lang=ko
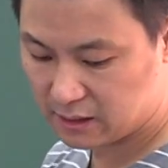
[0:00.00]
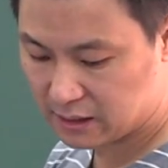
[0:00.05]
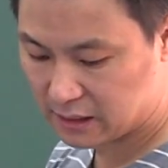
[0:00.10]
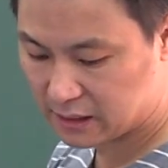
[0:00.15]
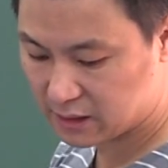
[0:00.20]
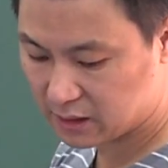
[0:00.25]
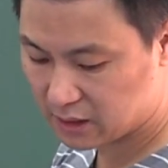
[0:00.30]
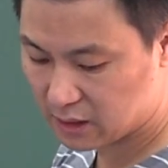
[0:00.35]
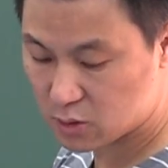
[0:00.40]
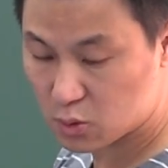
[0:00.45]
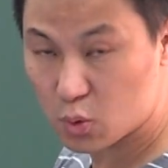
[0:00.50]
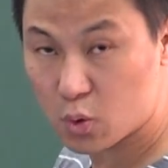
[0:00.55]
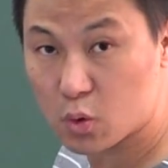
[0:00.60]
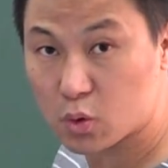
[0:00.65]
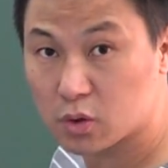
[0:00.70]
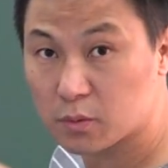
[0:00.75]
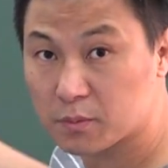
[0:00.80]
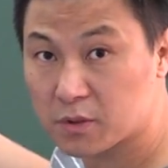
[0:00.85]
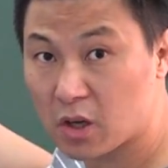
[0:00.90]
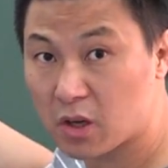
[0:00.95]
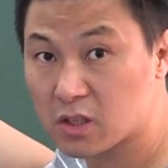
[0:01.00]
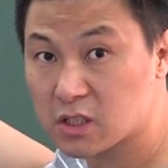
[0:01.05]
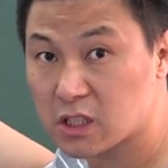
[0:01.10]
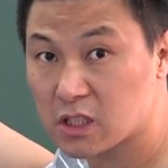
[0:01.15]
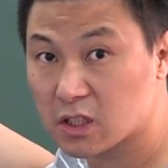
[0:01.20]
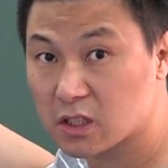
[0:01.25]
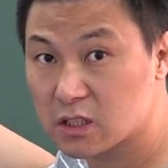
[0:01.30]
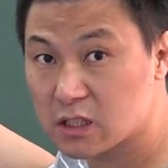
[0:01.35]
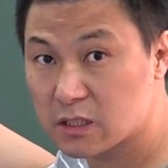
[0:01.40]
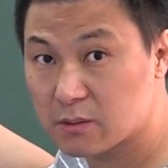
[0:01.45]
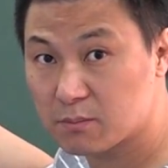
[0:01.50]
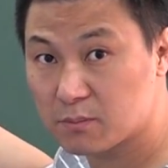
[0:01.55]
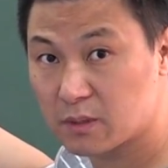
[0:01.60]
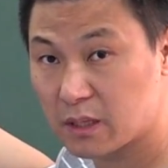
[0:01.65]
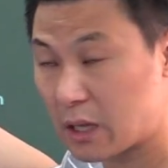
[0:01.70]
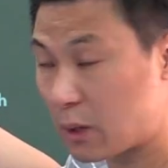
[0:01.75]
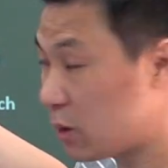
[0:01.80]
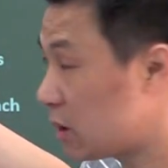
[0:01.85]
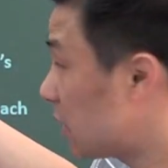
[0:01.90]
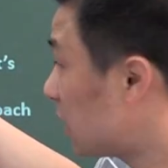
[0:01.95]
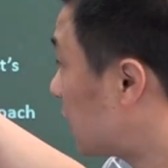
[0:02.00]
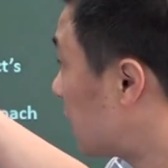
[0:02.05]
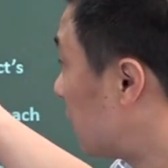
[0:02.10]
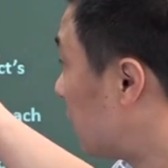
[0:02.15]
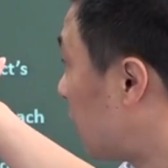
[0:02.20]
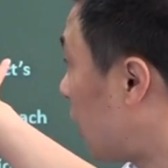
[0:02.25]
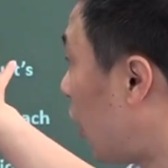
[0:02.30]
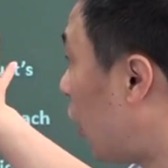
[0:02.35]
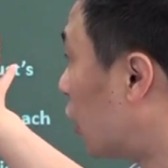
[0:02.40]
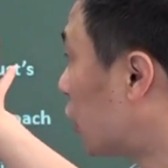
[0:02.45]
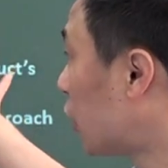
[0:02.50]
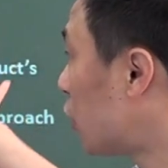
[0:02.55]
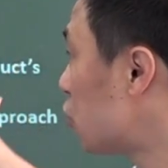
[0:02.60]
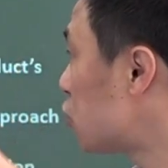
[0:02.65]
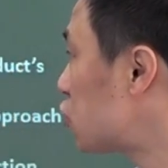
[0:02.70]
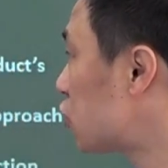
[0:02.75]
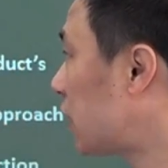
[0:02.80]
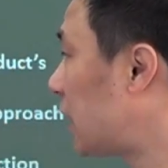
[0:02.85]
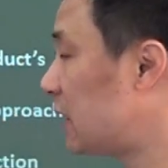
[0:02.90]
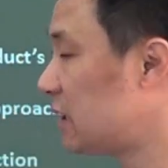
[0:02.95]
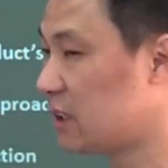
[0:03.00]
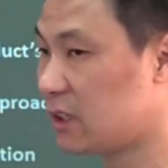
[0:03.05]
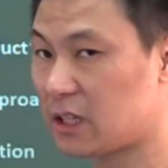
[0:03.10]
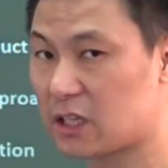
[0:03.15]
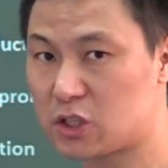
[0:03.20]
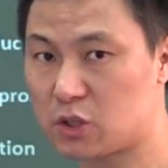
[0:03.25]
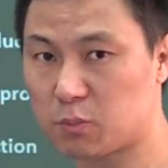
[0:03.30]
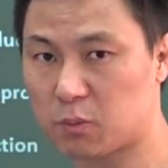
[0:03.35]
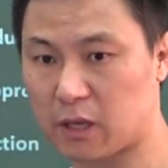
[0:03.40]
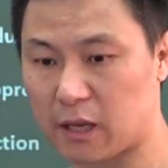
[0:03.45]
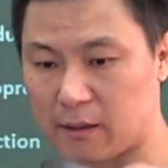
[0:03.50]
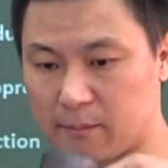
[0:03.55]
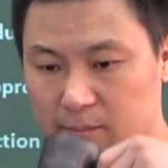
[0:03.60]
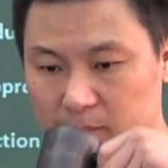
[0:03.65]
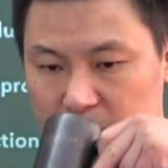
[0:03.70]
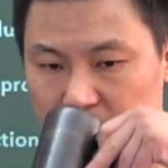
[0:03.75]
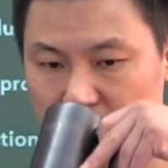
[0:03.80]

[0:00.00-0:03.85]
라는 게 조금 경제적인 내용이기 때문에 어려울 수가 있는데 쉽게